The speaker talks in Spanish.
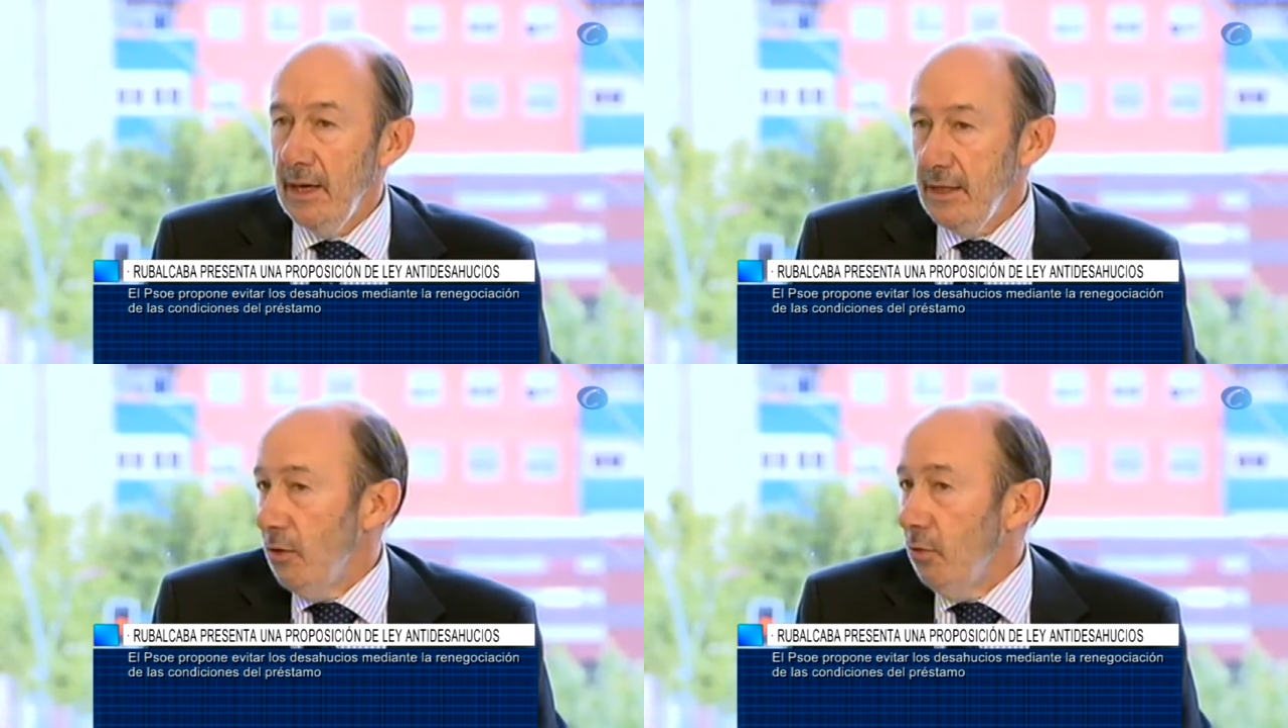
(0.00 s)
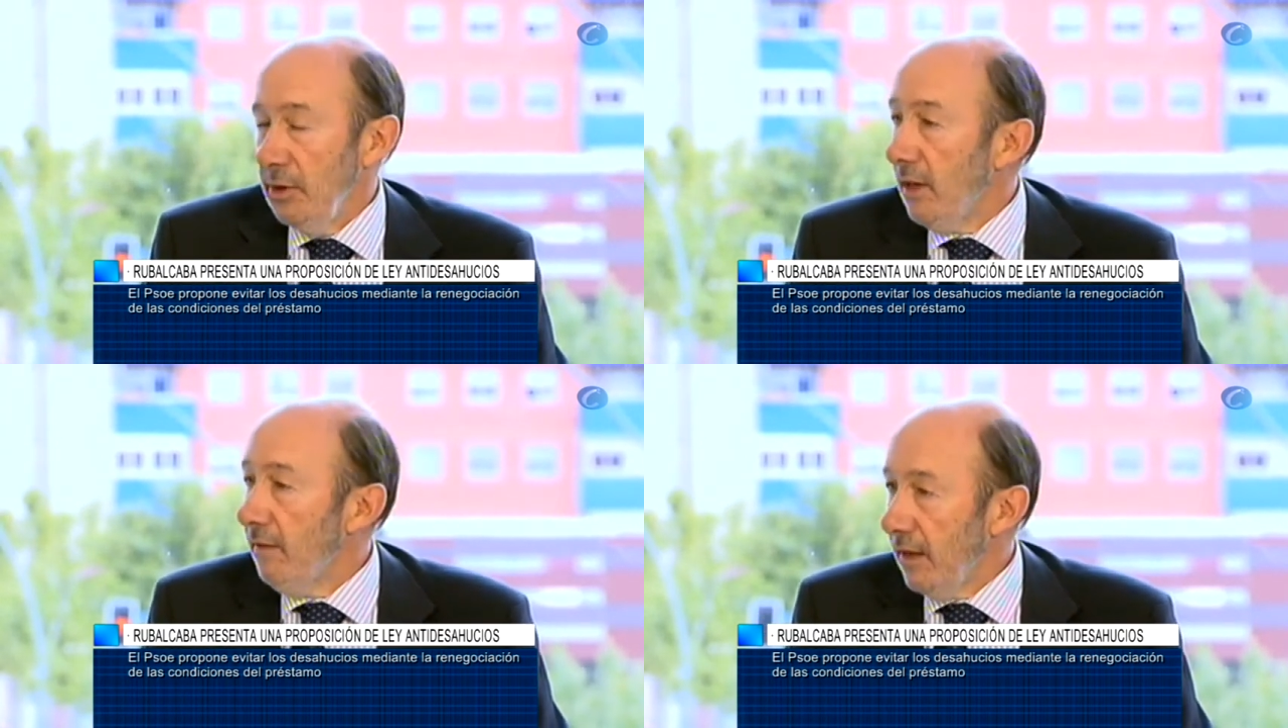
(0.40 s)
y se
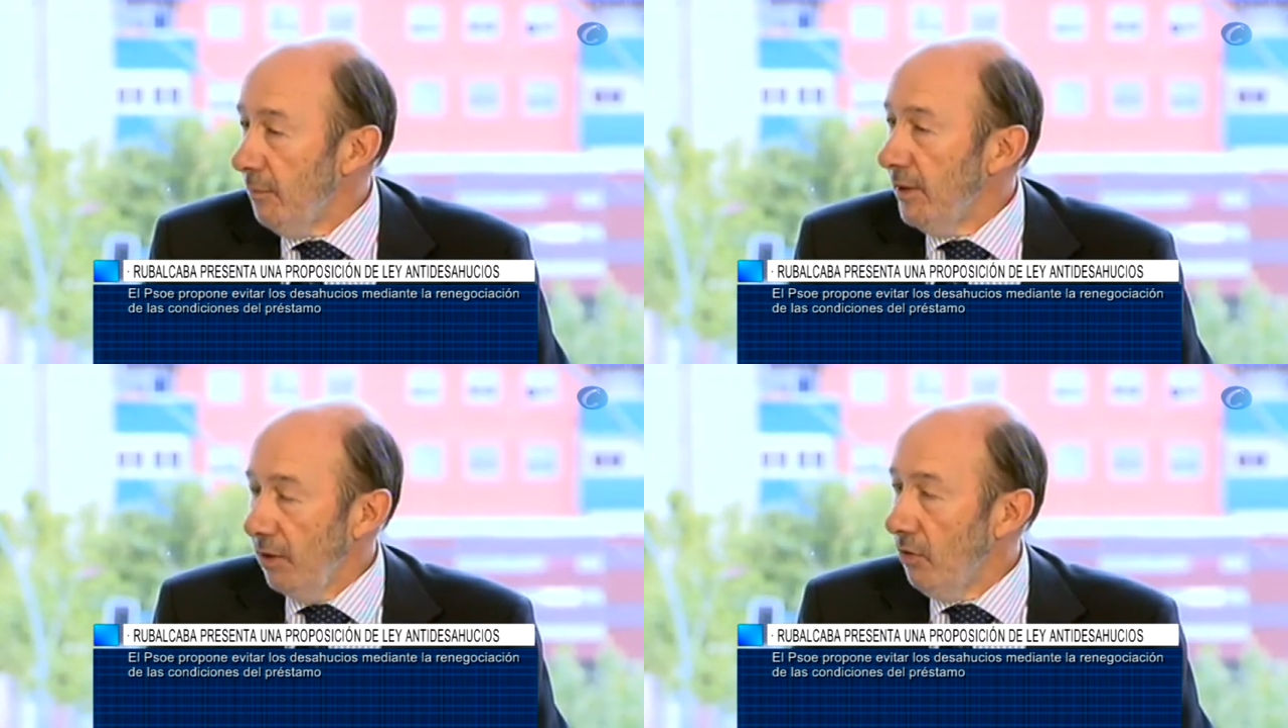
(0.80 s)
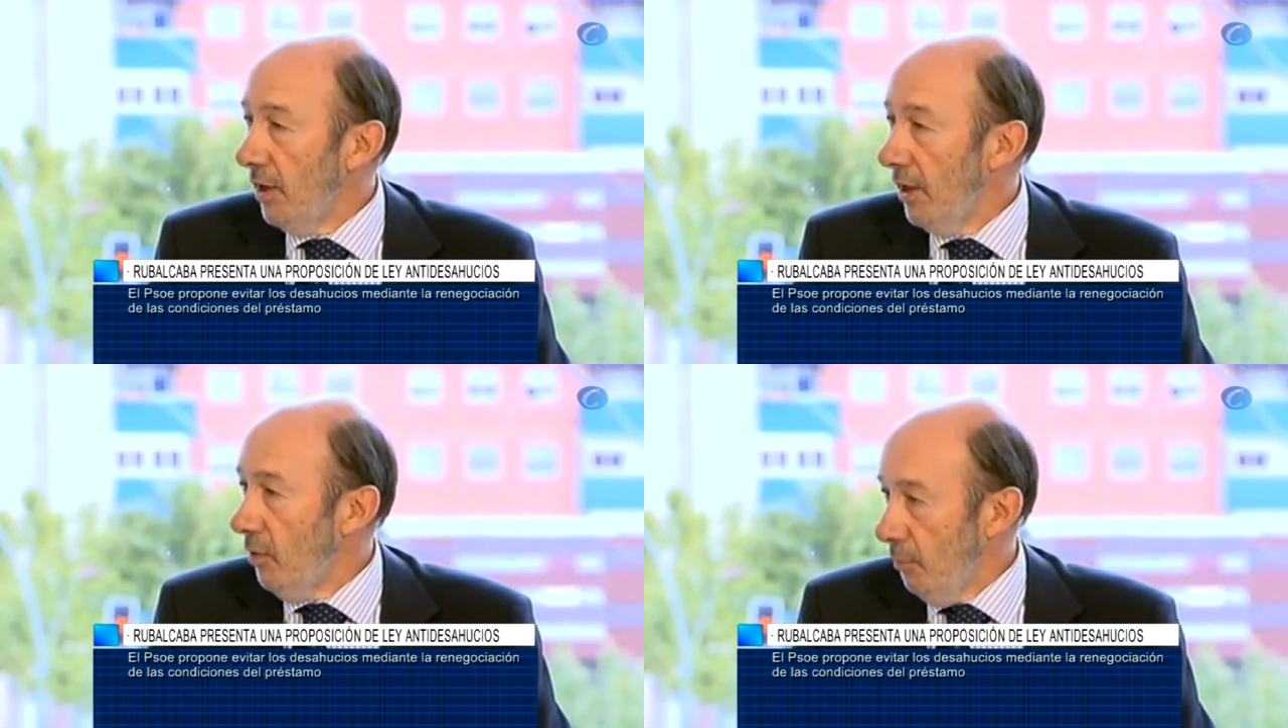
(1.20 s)
encuentra de repente
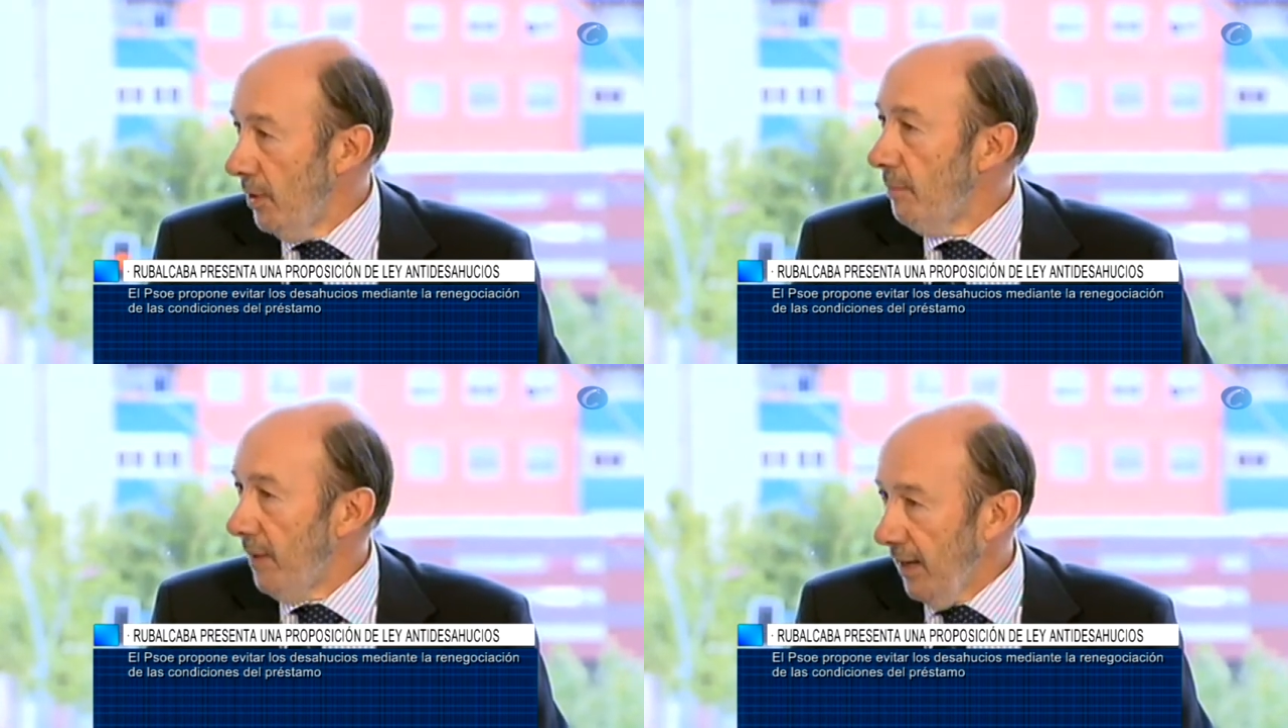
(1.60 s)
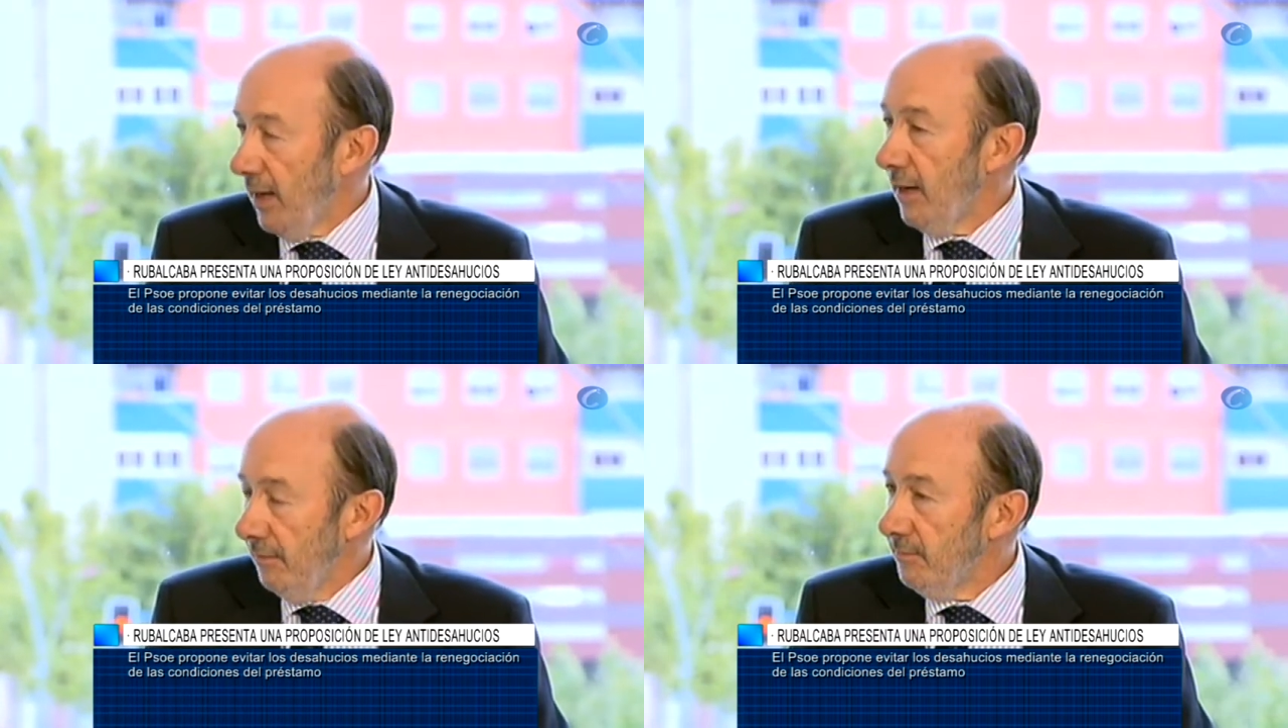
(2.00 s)
con que no puede
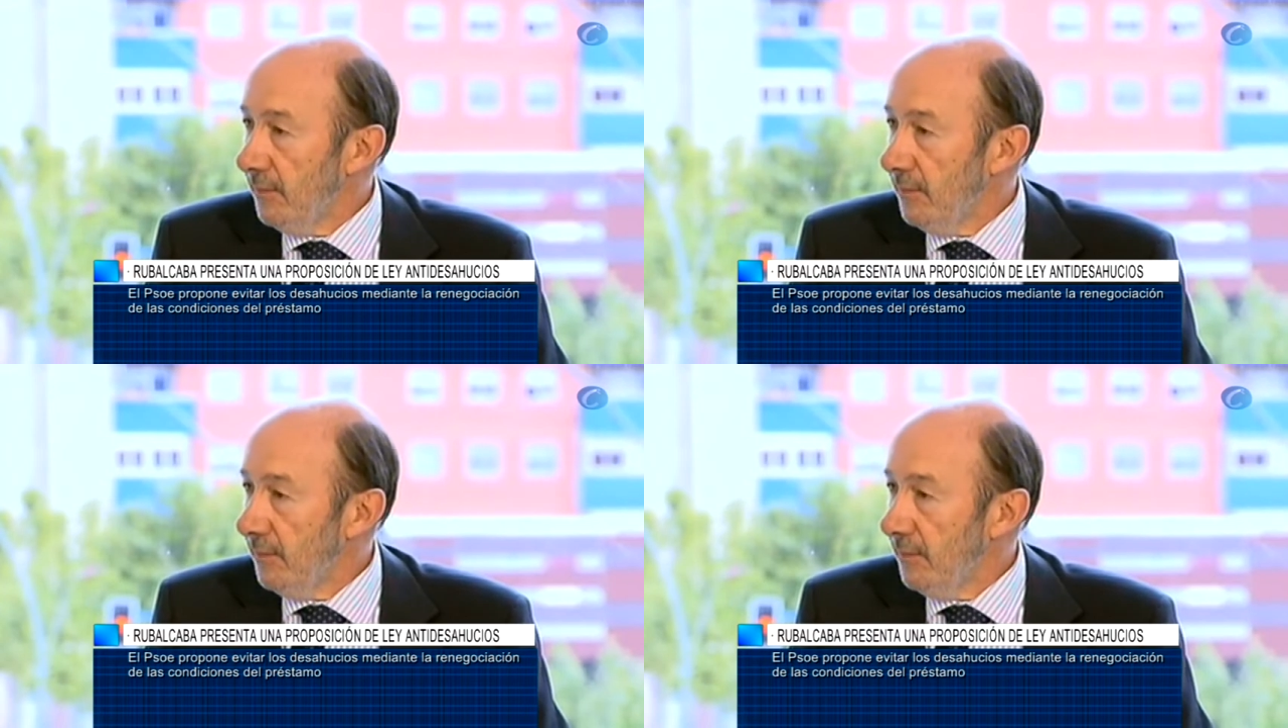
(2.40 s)
pagarla.